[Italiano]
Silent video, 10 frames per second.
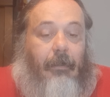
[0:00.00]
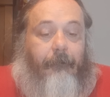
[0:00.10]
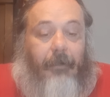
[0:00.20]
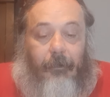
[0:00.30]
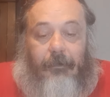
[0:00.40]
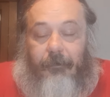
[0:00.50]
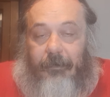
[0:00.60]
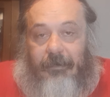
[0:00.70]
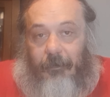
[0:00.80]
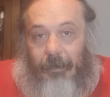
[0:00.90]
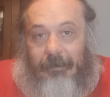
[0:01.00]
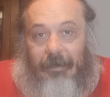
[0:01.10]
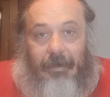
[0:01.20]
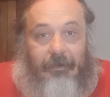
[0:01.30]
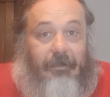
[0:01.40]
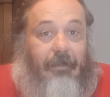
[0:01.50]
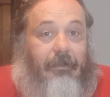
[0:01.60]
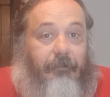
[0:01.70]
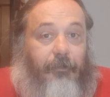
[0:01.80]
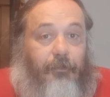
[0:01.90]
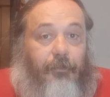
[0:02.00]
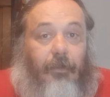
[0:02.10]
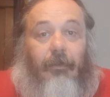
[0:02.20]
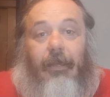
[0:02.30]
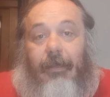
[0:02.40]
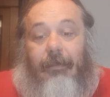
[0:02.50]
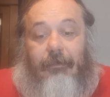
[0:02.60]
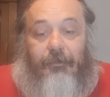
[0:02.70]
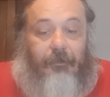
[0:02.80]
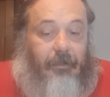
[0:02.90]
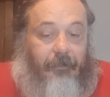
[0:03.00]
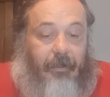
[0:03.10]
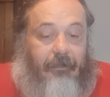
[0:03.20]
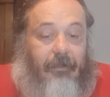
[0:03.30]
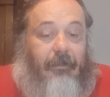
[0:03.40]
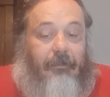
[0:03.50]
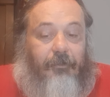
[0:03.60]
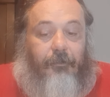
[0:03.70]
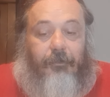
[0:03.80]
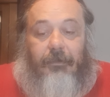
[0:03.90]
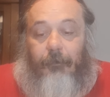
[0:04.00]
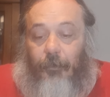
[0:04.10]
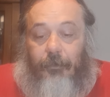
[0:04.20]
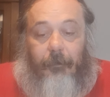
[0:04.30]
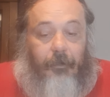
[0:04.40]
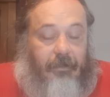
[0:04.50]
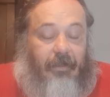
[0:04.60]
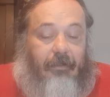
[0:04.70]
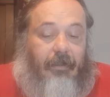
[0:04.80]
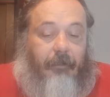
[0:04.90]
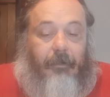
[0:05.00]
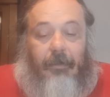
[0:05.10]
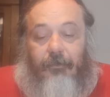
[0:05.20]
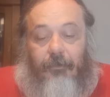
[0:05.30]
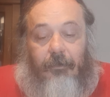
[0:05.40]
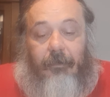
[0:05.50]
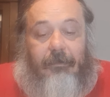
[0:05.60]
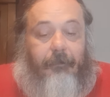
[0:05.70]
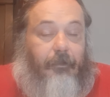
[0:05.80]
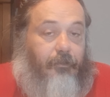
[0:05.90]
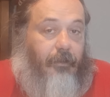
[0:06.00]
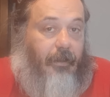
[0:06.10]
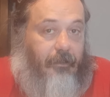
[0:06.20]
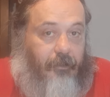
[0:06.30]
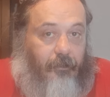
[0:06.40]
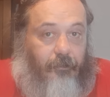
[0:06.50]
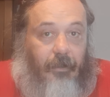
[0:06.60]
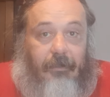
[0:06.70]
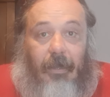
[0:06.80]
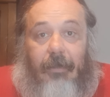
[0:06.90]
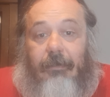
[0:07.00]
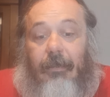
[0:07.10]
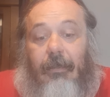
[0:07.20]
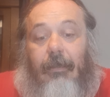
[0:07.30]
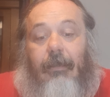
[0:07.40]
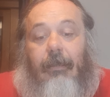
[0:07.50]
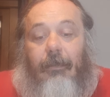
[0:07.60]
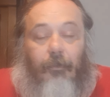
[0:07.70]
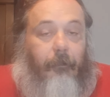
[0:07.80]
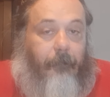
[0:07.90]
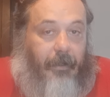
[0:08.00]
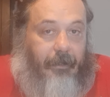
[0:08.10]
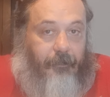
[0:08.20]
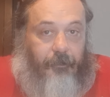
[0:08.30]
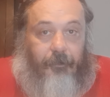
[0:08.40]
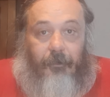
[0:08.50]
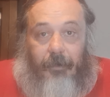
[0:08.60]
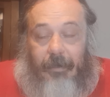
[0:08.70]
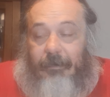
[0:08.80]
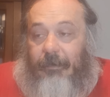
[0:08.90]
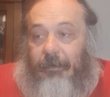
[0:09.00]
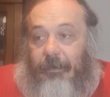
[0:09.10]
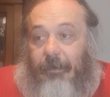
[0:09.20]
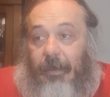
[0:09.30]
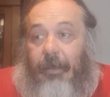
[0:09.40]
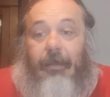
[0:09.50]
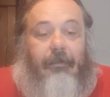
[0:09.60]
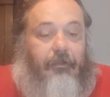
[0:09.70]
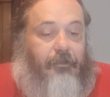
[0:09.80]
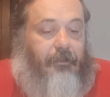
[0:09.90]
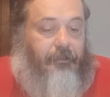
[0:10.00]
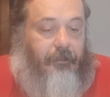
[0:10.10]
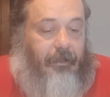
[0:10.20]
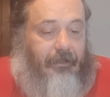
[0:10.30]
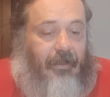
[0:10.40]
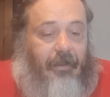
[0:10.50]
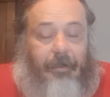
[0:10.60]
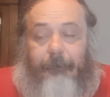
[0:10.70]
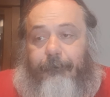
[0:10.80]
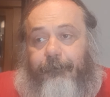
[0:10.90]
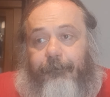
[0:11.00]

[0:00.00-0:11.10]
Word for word: Per quanto invece riguarda la Reggiana del futuro, eh, ci sono da fare già dei discorsi molto importanti, anche perché ci sono diverse persone che se ne sono andate, compreso Goretti che ha deciso di andare